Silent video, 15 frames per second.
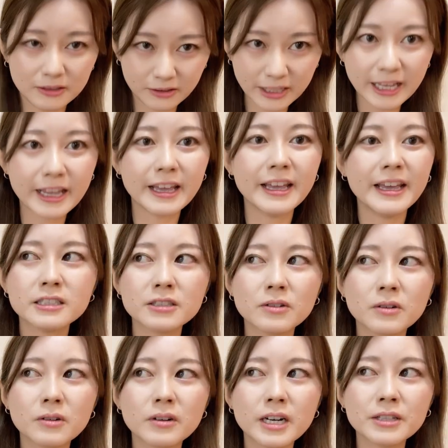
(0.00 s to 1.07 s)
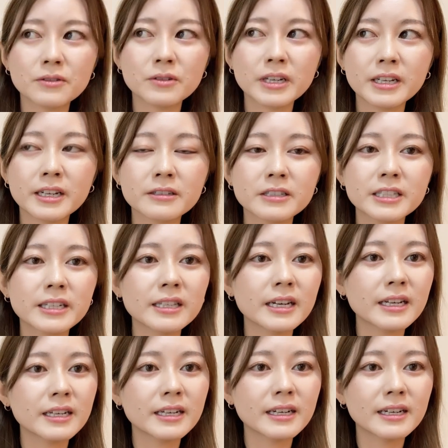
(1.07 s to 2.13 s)
ので、一度あの連絡いた
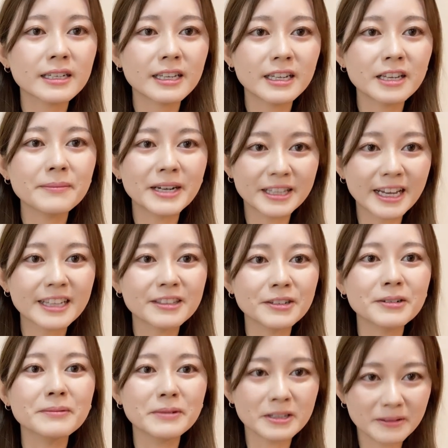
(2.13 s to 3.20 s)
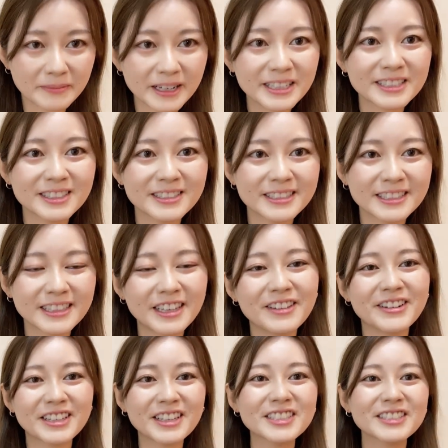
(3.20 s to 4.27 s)
だければなと思います。で、
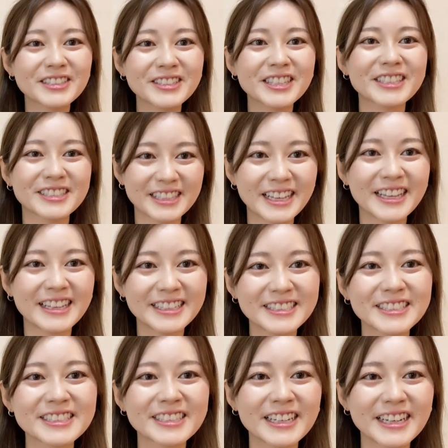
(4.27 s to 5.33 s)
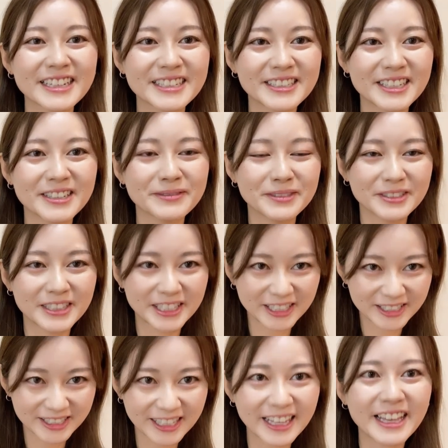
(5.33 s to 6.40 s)
私のですね、インスタグラムはで
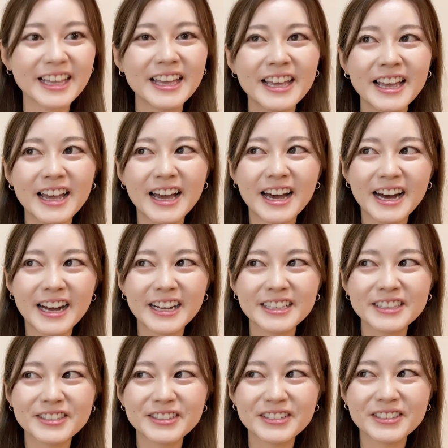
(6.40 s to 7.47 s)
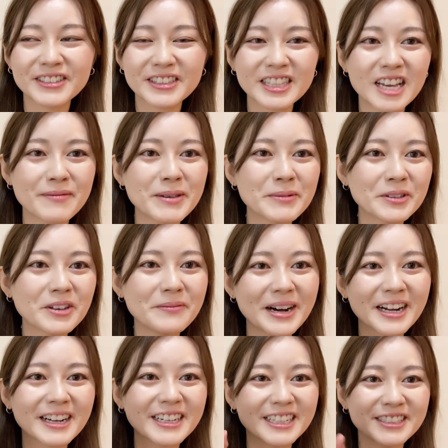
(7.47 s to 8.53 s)
すね、あの食べ物
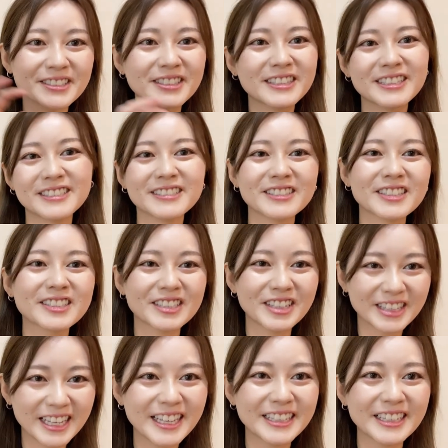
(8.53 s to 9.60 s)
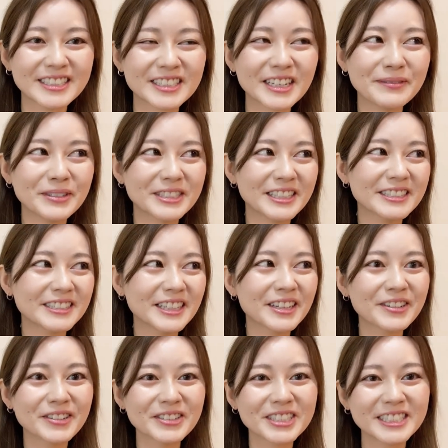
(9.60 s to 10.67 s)
ばっかり載ってるんですよねでしかも全
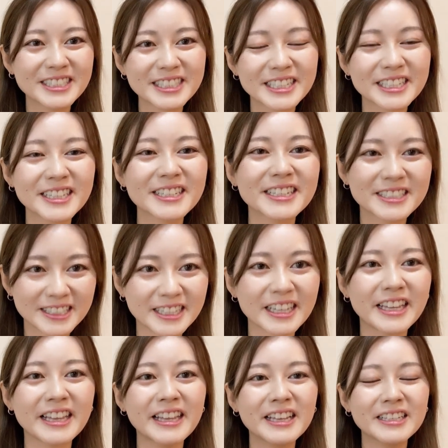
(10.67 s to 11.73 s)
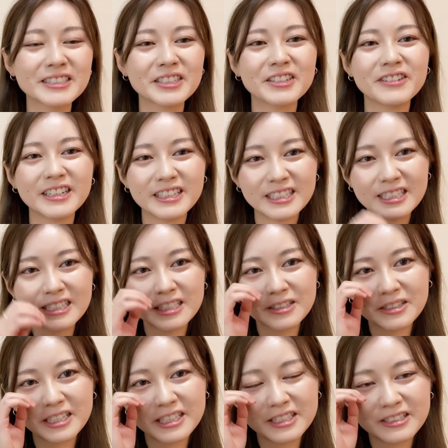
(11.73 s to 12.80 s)
然更新されてなくてそれは一
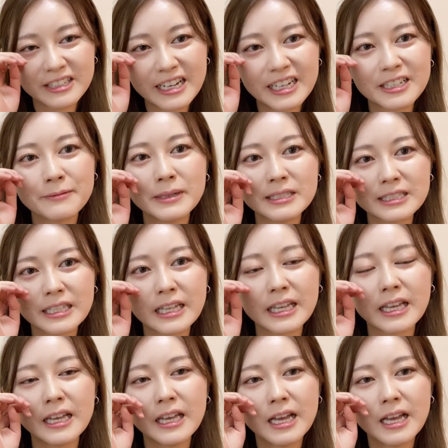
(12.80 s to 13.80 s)
応理由がありまして